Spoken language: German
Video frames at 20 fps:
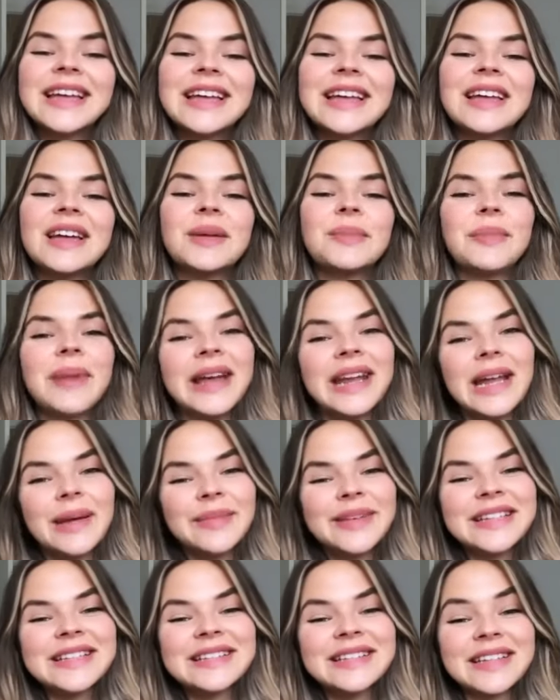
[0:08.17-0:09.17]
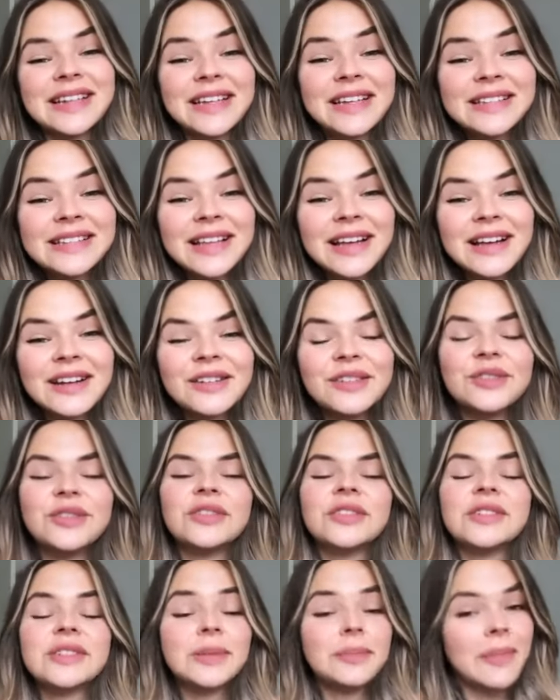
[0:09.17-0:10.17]
Mein Name ist Theresa
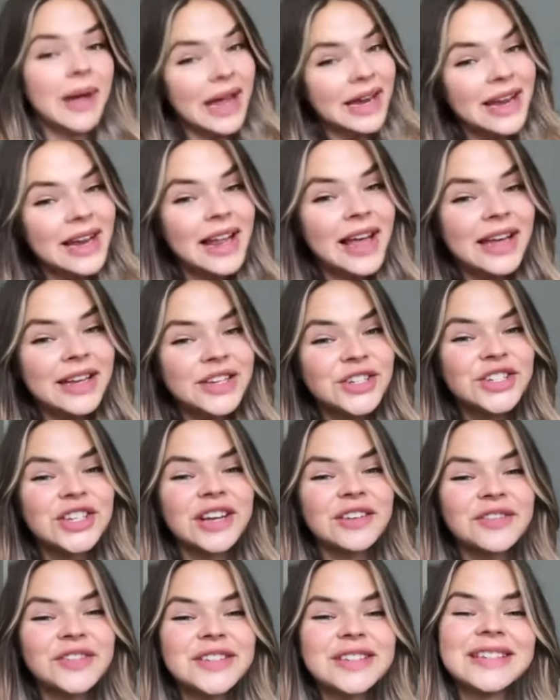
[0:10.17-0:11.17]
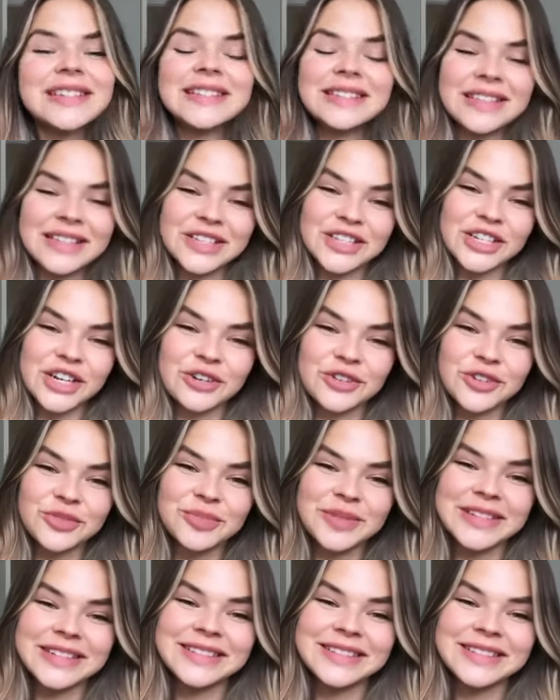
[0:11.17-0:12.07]
und meine Leidenschaft ist das Schauspiel.